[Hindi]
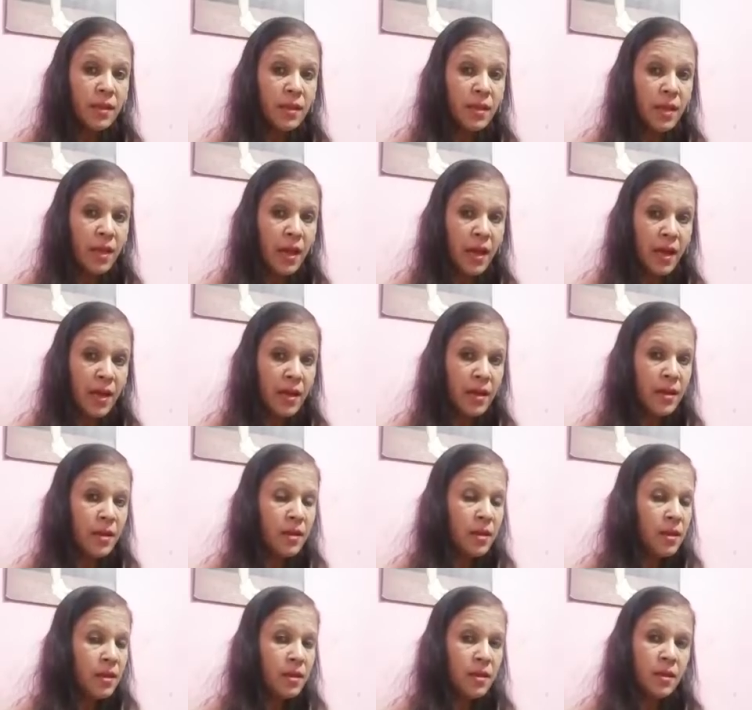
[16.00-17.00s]
क्या है
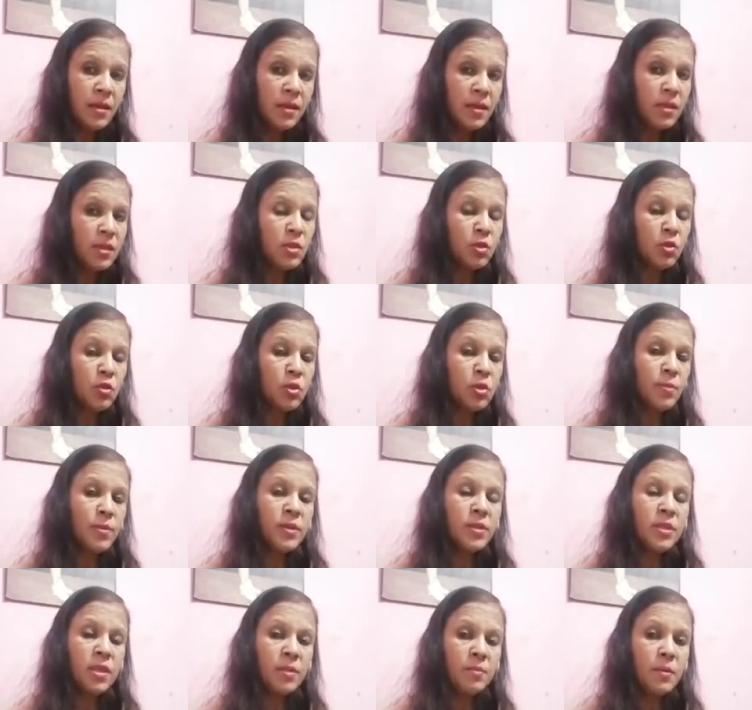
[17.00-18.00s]
इसको
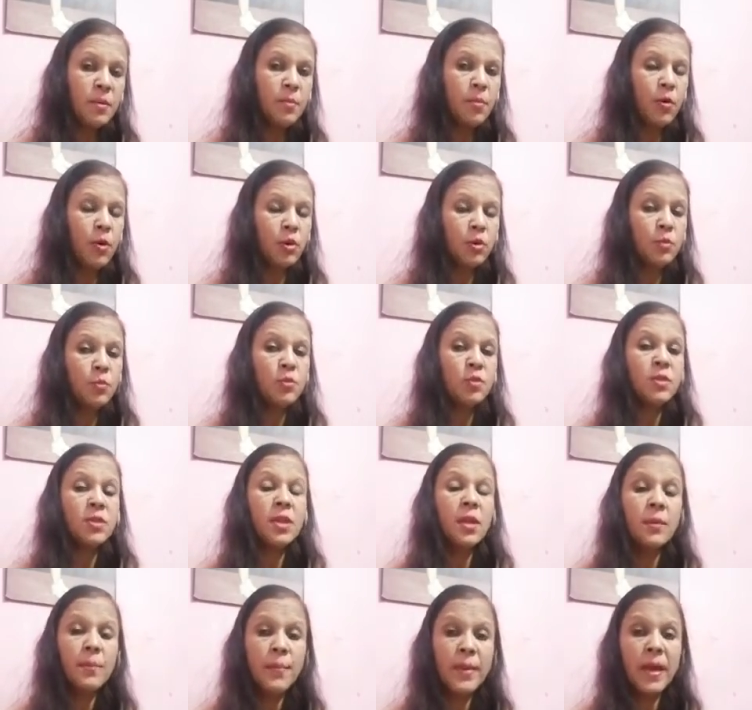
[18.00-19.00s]
समझना भी बहुत
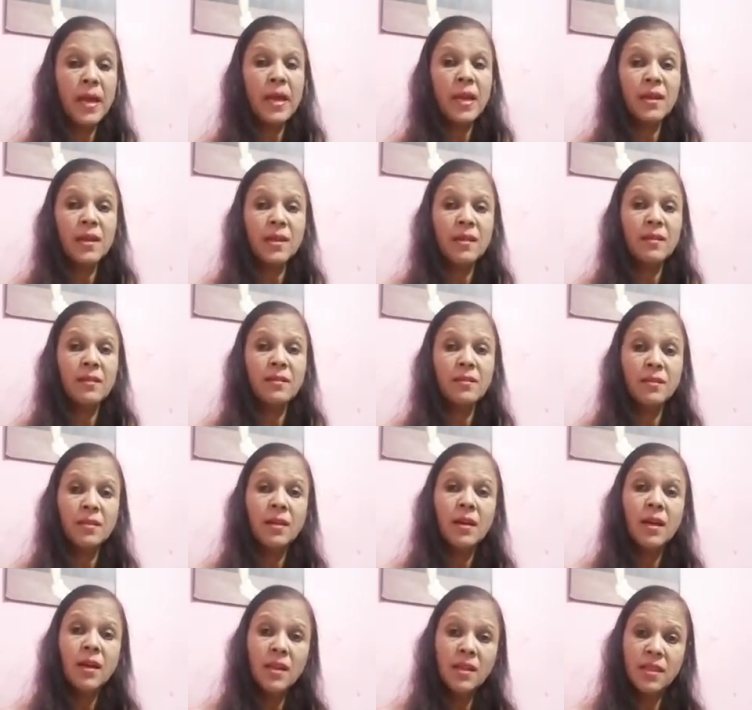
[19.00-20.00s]
मुश्किल है पहले
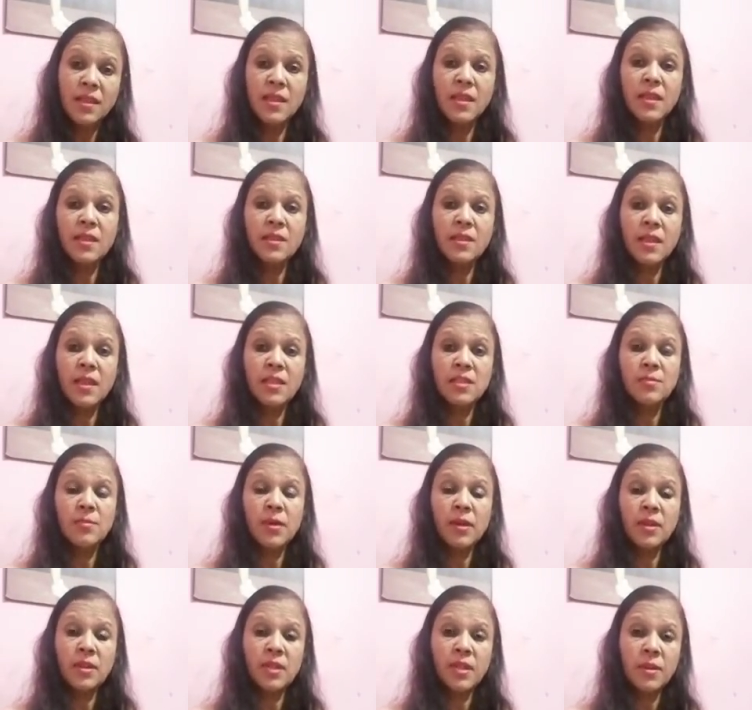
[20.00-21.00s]
थी
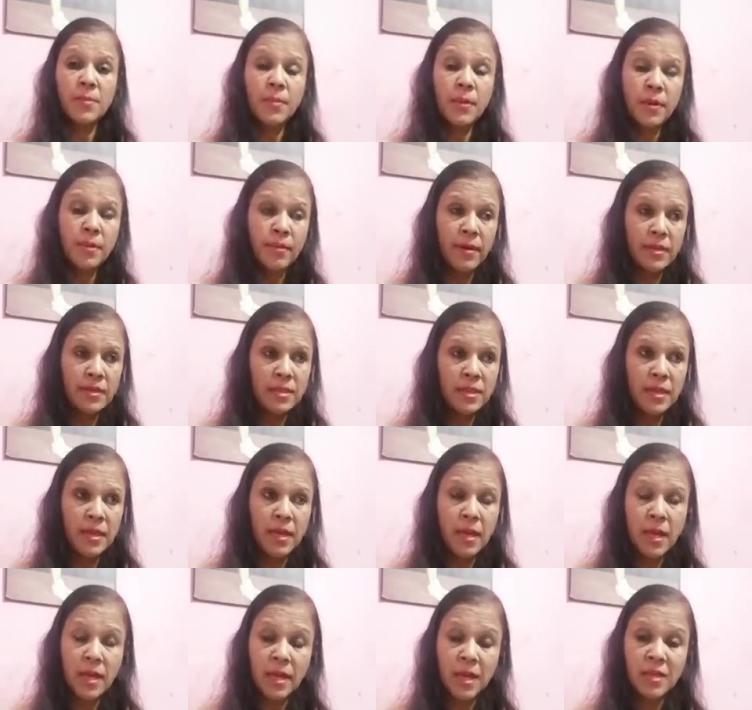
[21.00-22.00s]
देशभक्त की परिभाषा
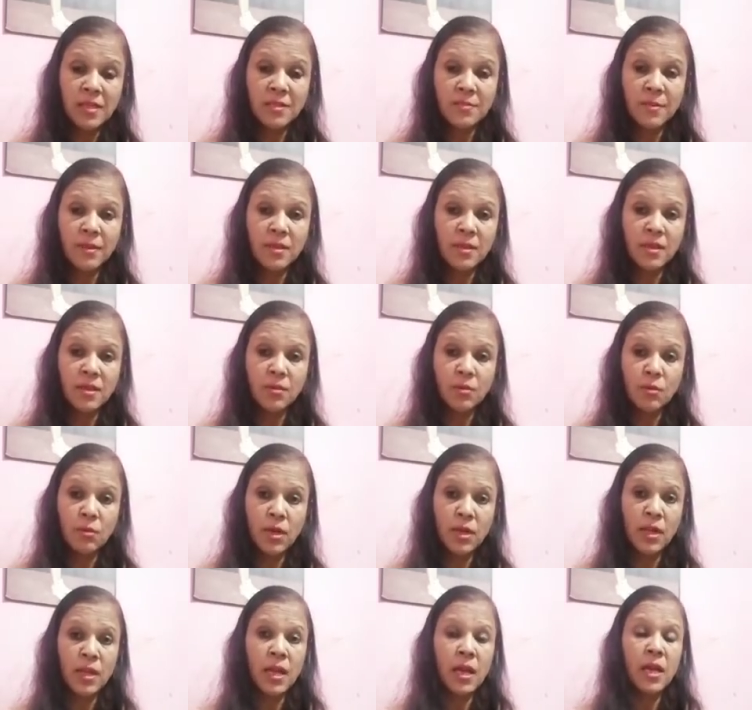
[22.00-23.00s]
क्या है राष्ट्रभक्त
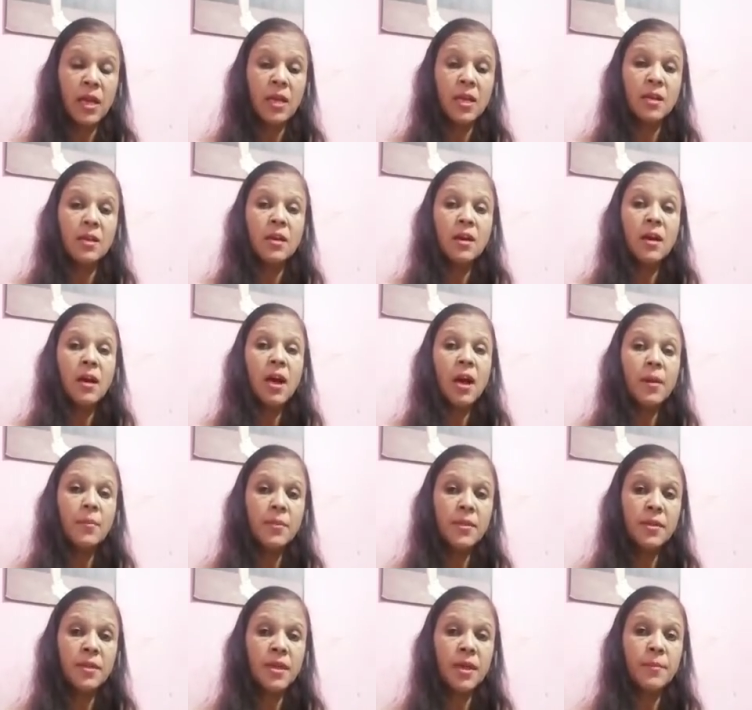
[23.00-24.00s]
होना क्या है
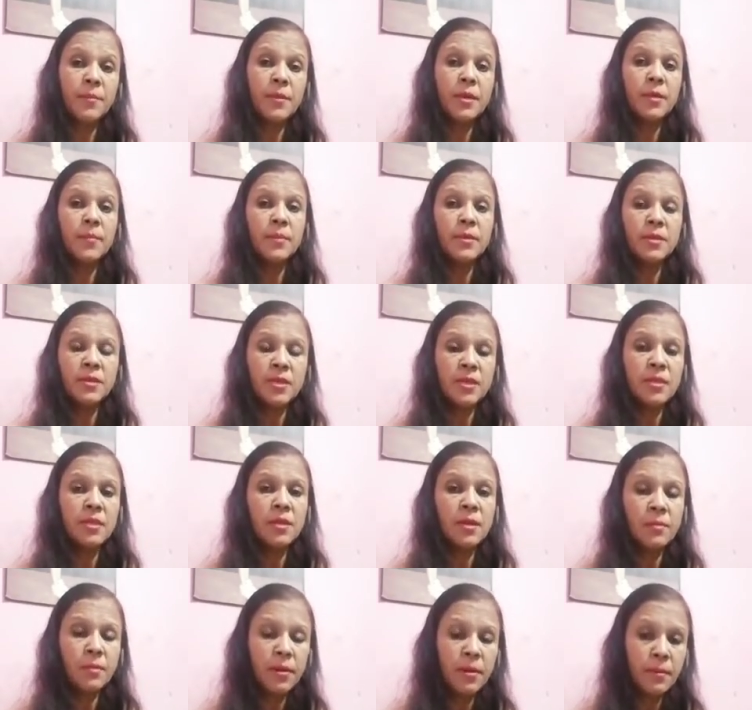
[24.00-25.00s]
अपने धर्म के प्रति
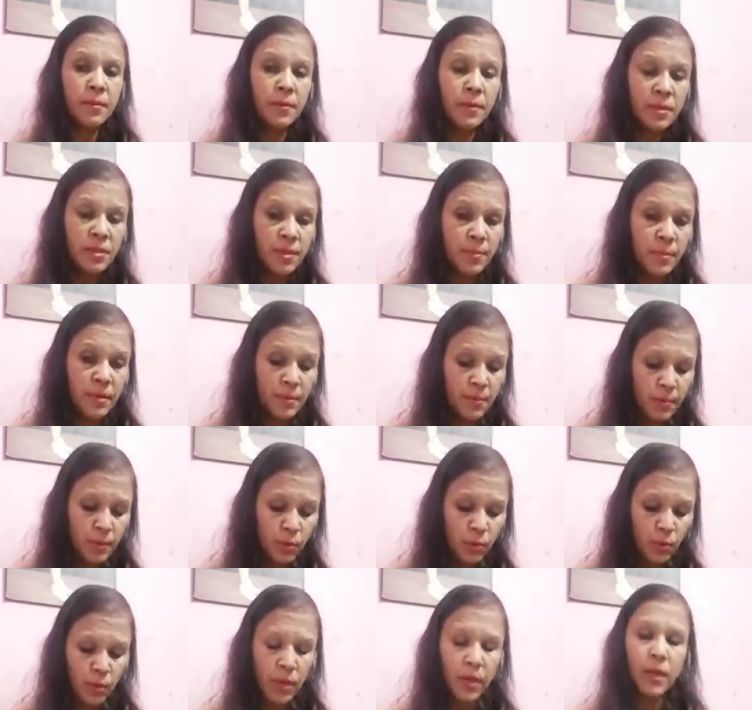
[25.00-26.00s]

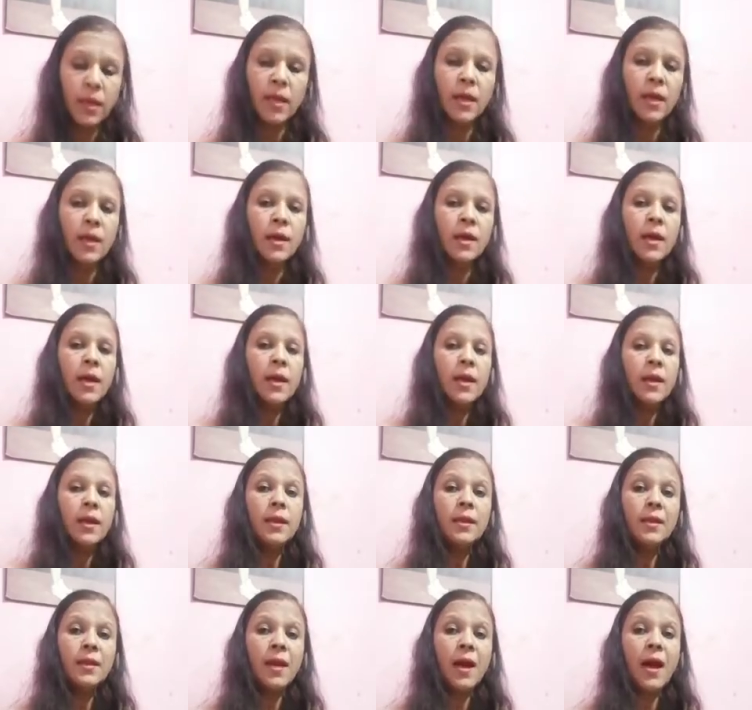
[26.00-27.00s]
समर्पित होना क्या है
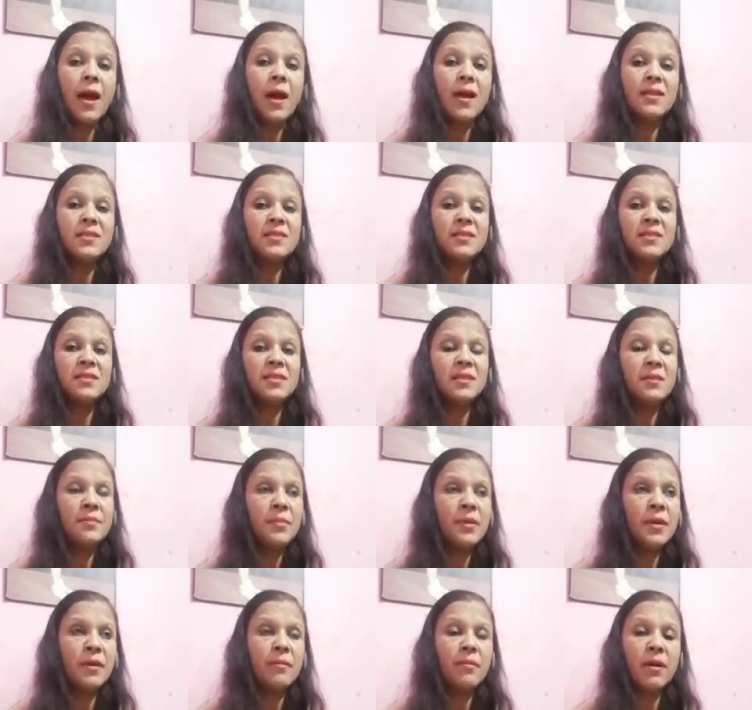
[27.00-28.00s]
लेकिन आज इसकी
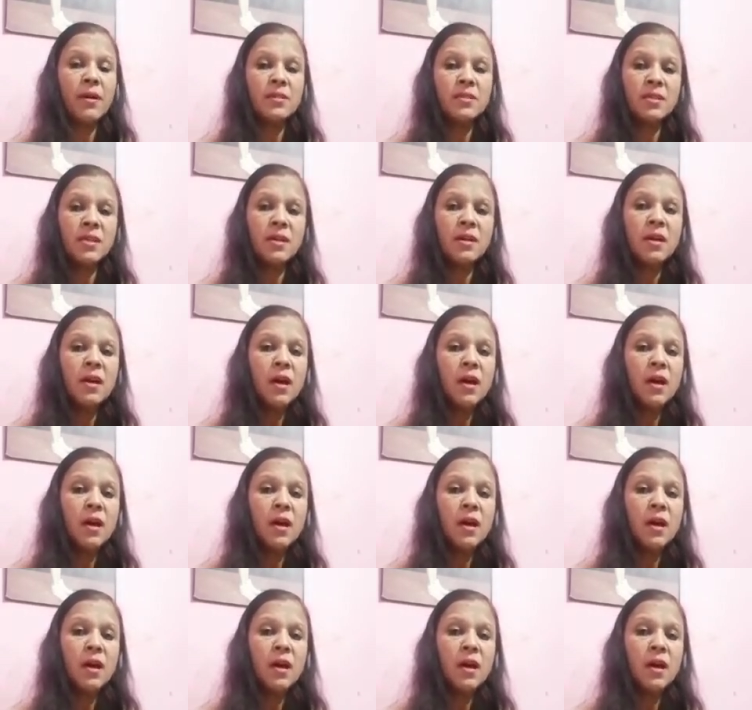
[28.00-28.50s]
परिभाषा